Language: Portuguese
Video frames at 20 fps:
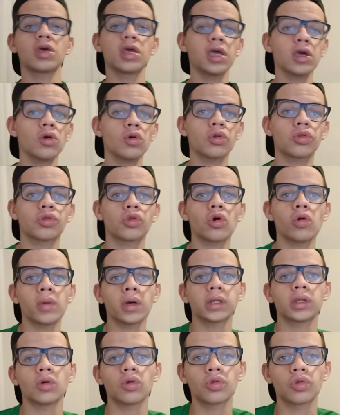Eu sou o
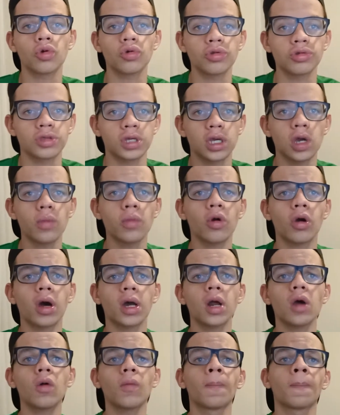Matheus Souza, esse aqui é o meu
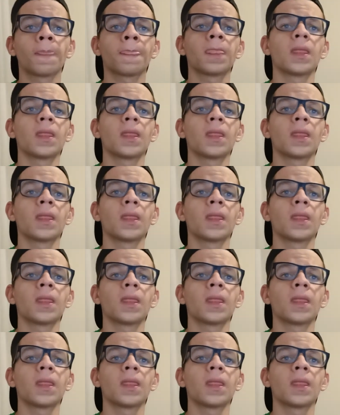canal